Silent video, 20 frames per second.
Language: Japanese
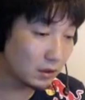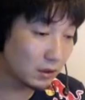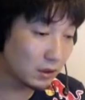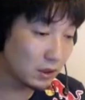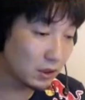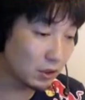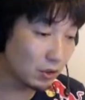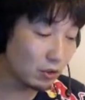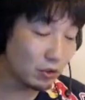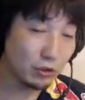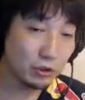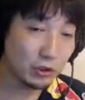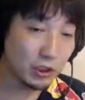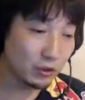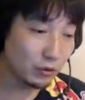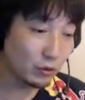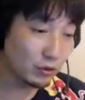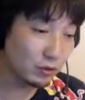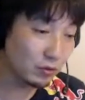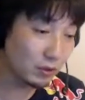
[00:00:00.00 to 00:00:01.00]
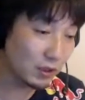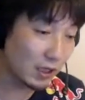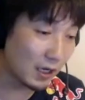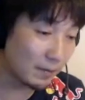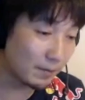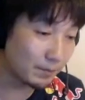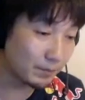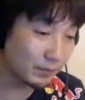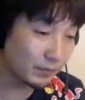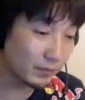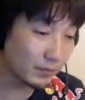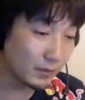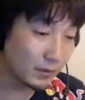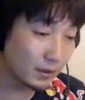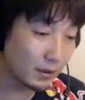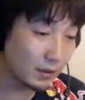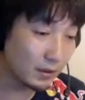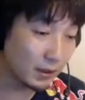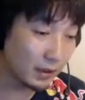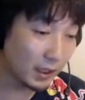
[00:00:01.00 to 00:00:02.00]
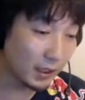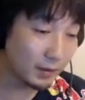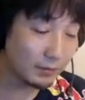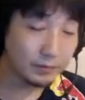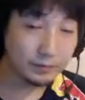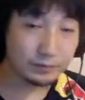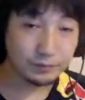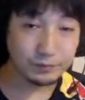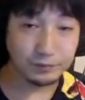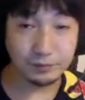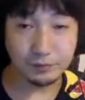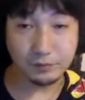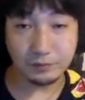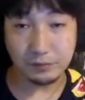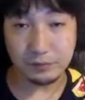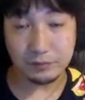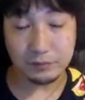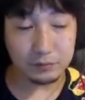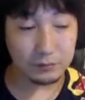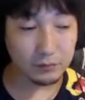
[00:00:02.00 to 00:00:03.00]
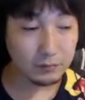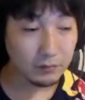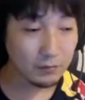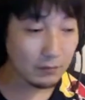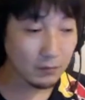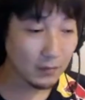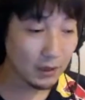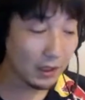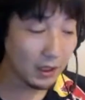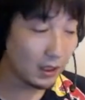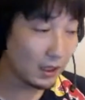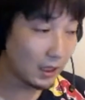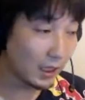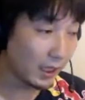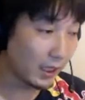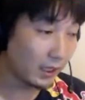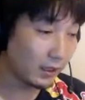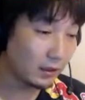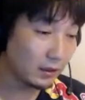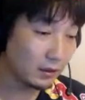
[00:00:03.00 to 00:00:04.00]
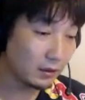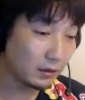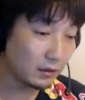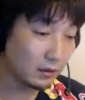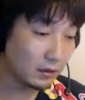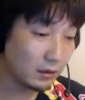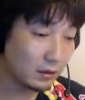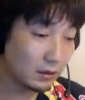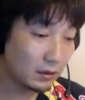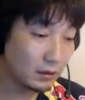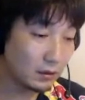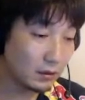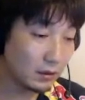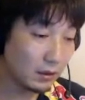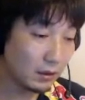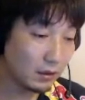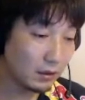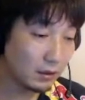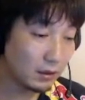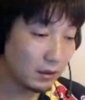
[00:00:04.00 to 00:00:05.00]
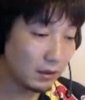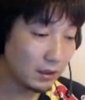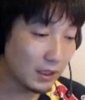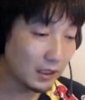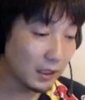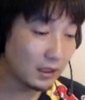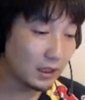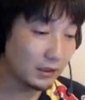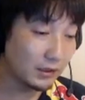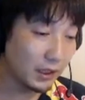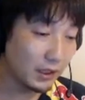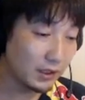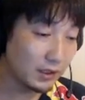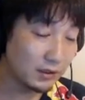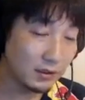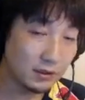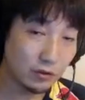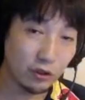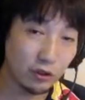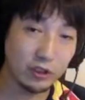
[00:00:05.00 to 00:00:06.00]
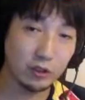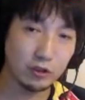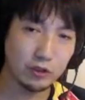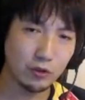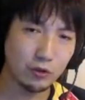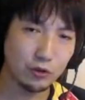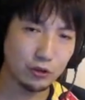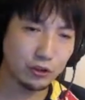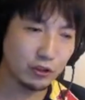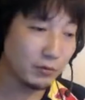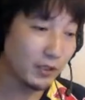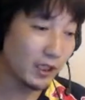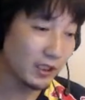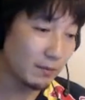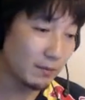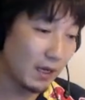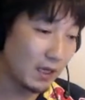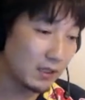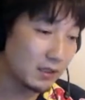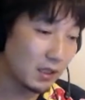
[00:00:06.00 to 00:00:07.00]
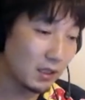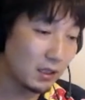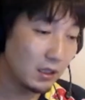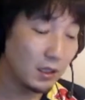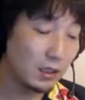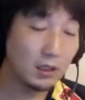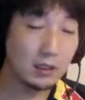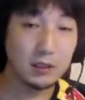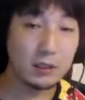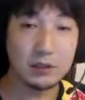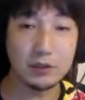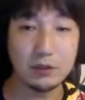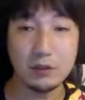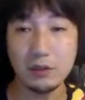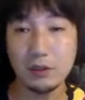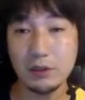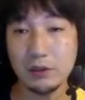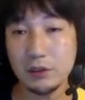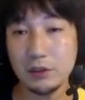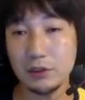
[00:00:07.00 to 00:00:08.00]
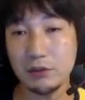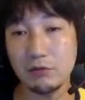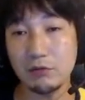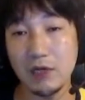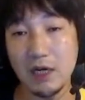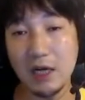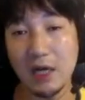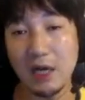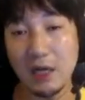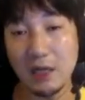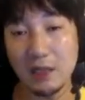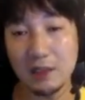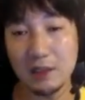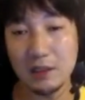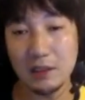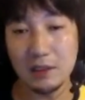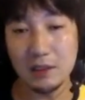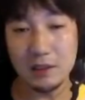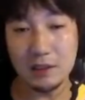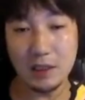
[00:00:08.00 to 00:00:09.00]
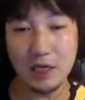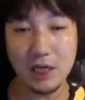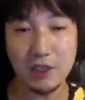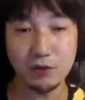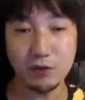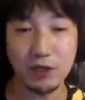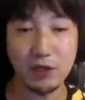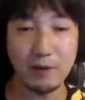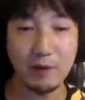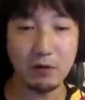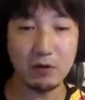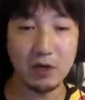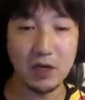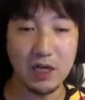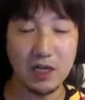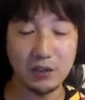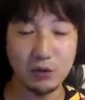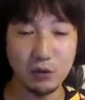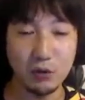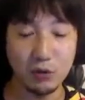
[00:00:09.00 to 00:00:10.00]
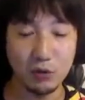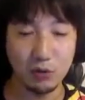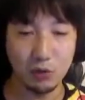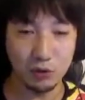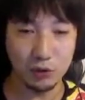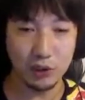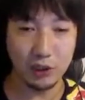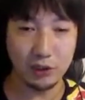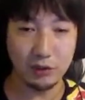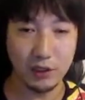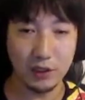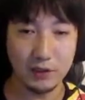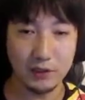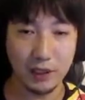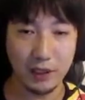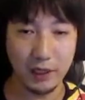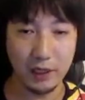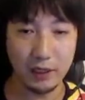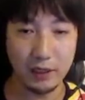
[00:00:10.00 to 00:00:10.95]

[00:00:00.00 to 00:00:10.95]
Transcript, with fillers: そういう人はどうするか。ね。はい。簡単です。それと、そういう人も出せます。そういう人は、最初レバーをガード方向に入れてください。